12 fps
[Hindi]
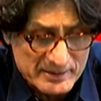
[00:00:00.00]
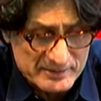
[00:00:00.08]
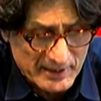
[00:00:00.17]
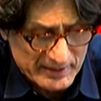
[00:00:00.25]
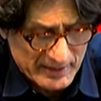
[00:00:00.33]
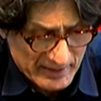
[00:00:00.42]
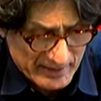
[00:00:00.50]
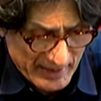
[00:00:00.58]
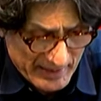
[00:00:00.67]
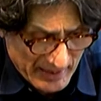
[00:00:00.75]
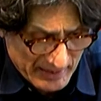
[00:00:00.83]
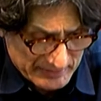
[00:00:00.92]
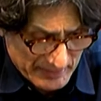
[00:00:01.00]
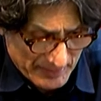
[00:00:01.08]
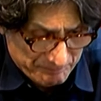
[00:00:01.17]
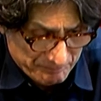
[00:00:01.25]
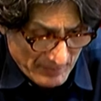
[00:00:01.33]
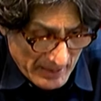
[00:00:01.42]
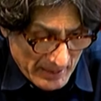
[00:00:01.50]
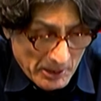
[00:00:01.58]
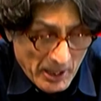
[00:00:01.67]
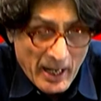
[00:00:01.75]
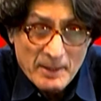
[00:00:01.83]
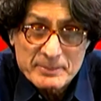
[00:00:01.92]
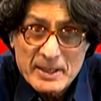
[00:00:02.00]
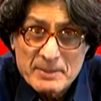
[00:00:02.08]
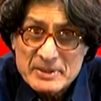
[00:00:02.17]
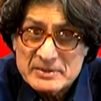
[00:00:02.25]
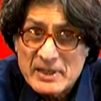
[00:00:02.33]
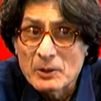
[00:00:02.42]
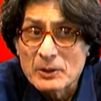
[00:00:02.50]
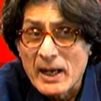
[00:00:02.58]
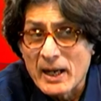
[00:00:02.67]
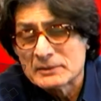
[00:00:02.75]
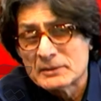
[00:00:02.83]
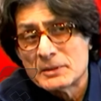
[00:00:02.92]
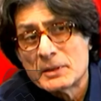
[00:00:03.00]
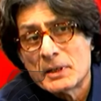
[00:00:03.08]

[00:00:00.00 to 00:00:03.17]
आंसर नज़र नहीं आता हमने बसा अवकात